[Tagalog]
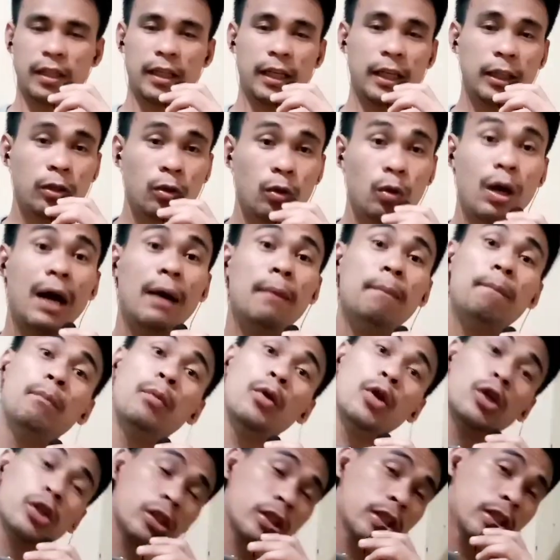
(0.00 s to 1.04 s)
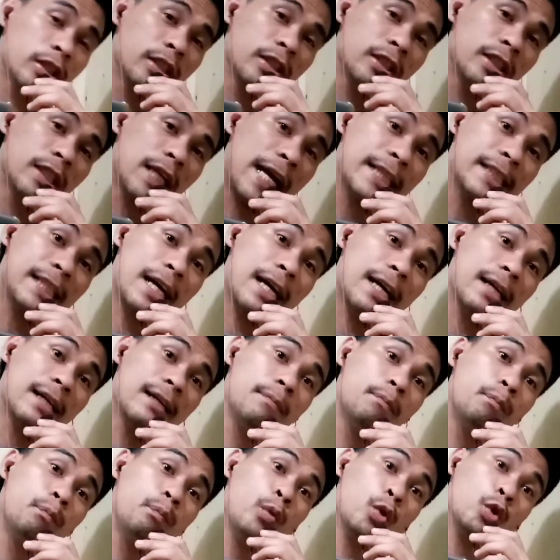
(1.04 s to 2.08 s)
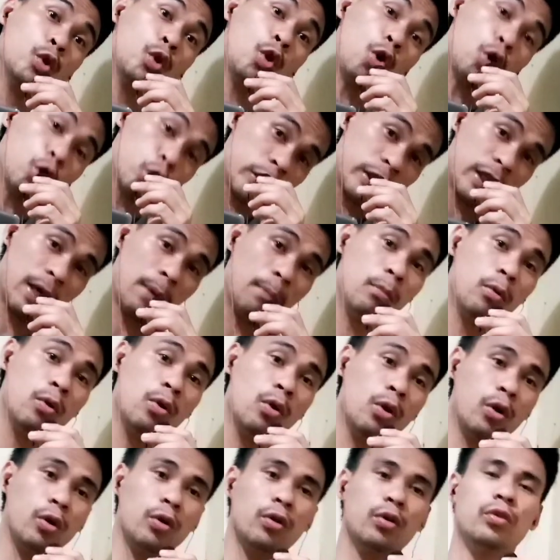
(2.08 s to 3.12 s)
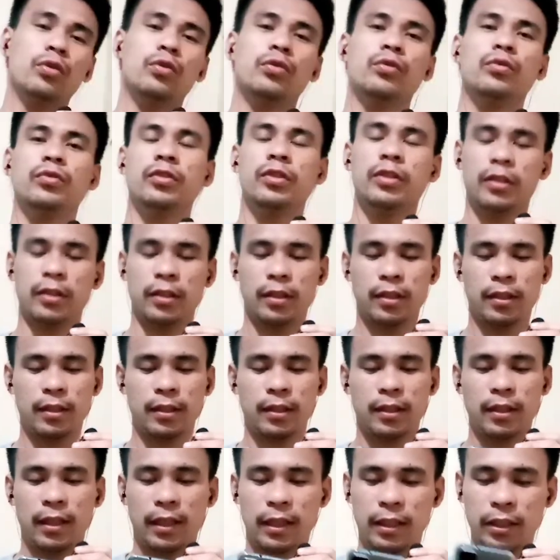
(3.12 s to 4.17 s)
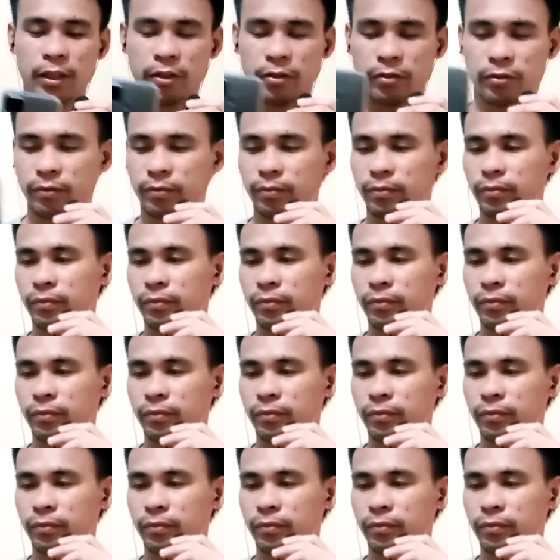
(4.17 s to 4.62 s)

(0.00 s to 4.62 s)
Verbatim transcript: Ito ang post sa isang putok sa buho. Ayun.